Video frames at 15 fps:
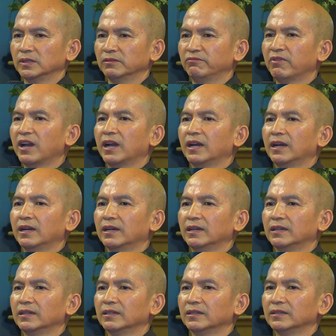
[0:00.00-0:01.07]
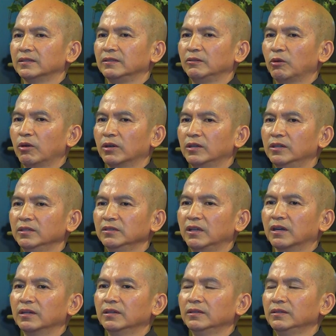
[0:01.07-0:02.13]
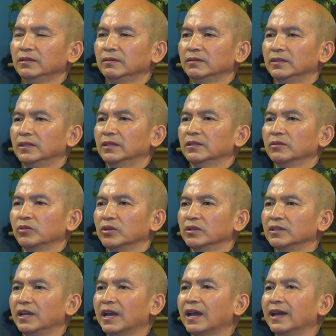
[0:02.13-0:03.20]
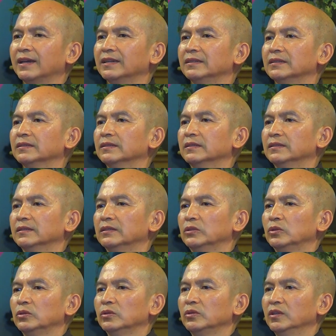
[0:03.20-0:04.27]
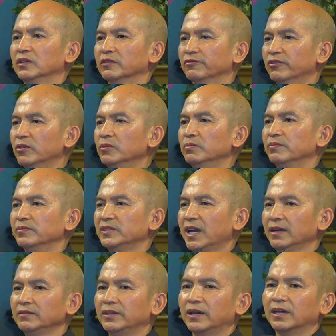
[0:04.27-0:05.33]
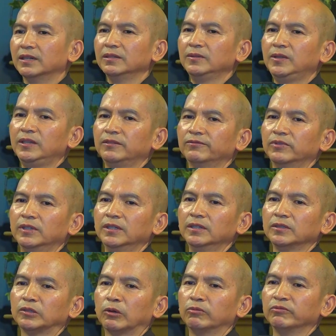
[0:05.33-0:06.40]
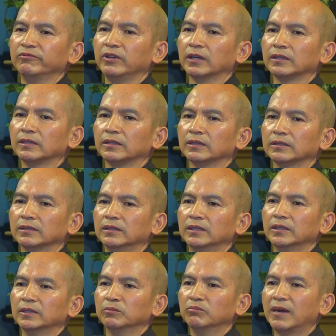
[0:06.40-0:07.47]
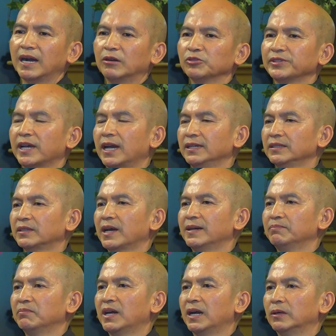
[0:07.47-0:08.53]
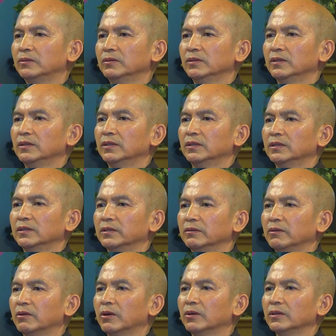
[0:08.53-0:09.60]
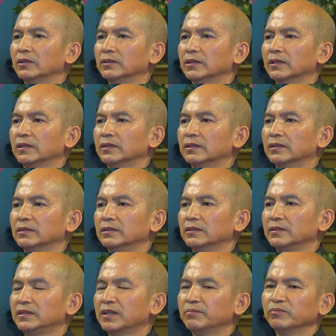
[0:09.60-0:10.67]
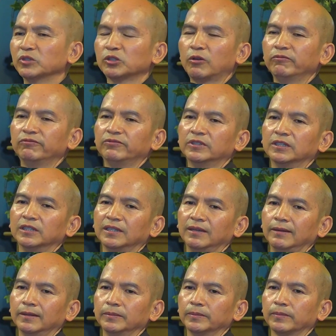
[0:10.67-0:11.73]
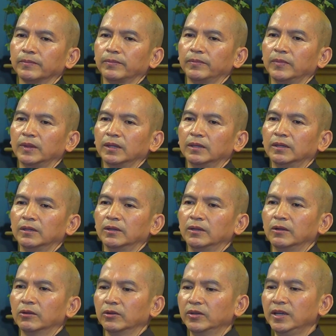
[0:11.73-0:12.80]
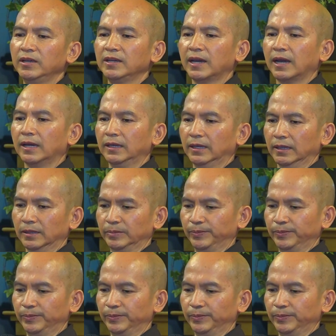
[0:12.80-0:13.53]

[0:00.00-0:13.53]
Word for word: và còn hướng dẫn từng ngày, từng phút, nhắc nhở Thiên Phước trong việc bao sái tam bảo, rồi chăm sóc vườn kiểng. Rồi khi Ngài